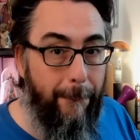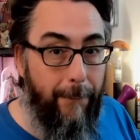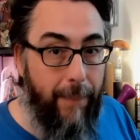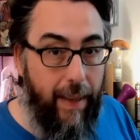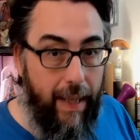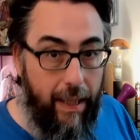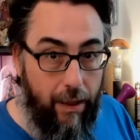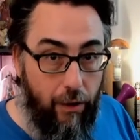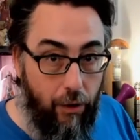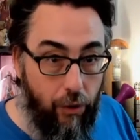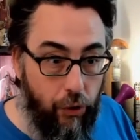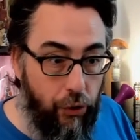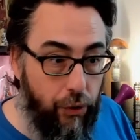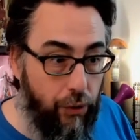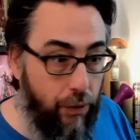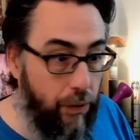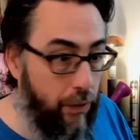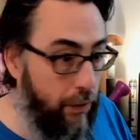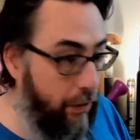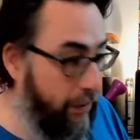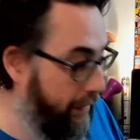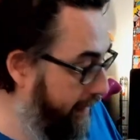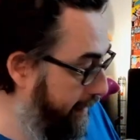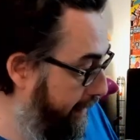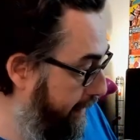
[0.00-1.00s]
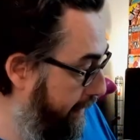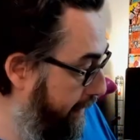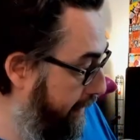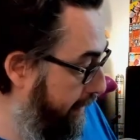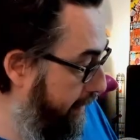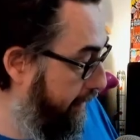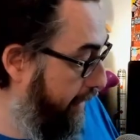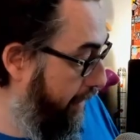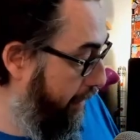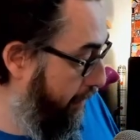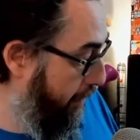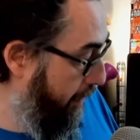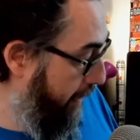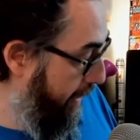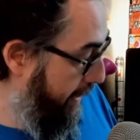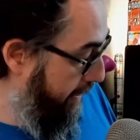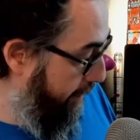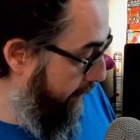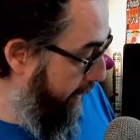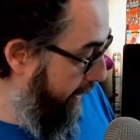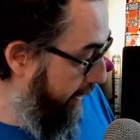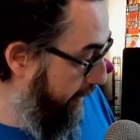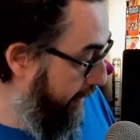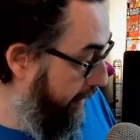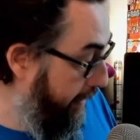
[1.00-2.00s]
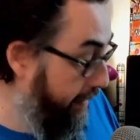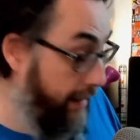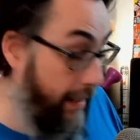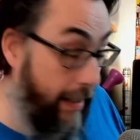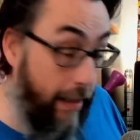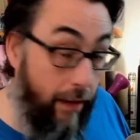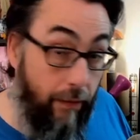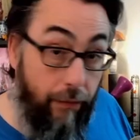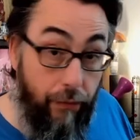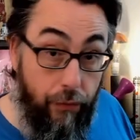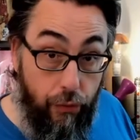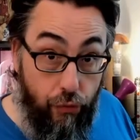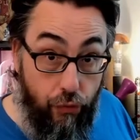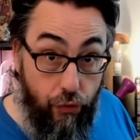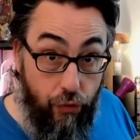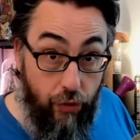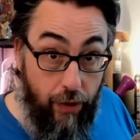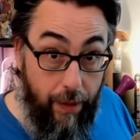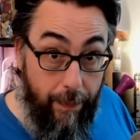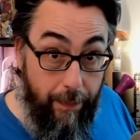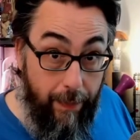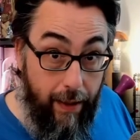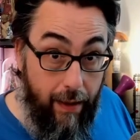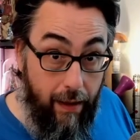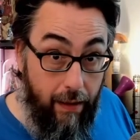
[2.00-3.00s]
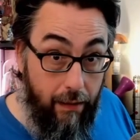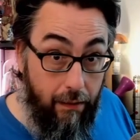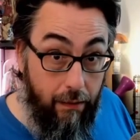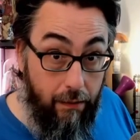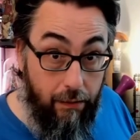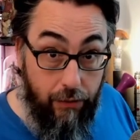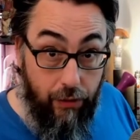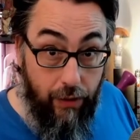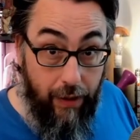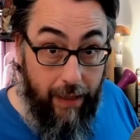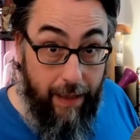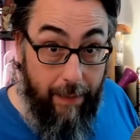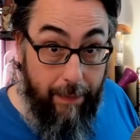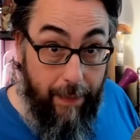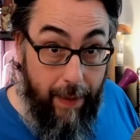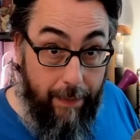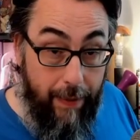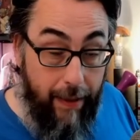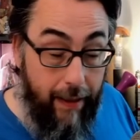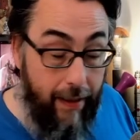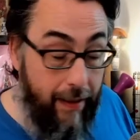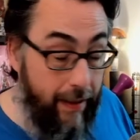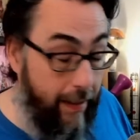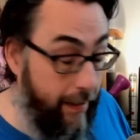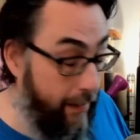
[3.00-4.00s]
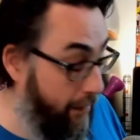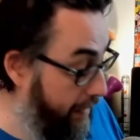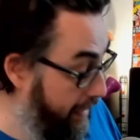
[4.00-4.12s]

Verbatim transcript: pas grand chose, si ce n'est que la semaine dernière, vu que je n'ai pas, je n'en ai pas parlé dans